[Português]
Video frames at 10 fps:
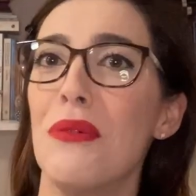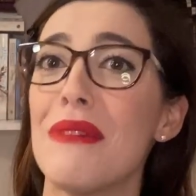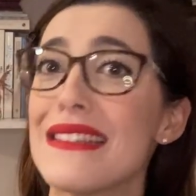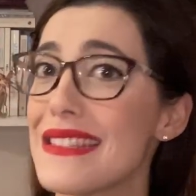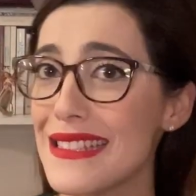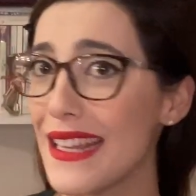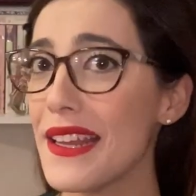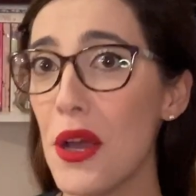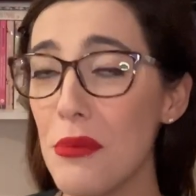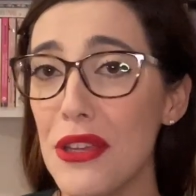mas assim, ele
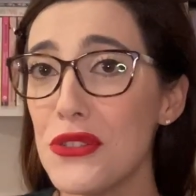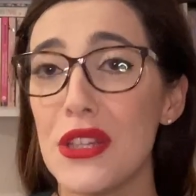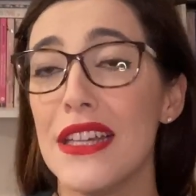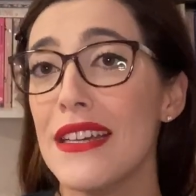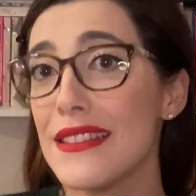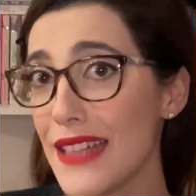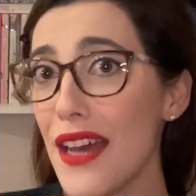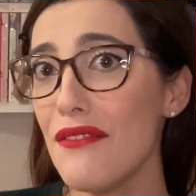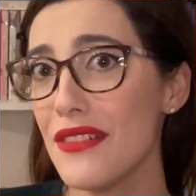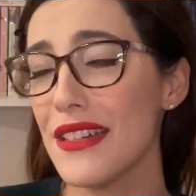realmente
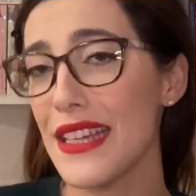estava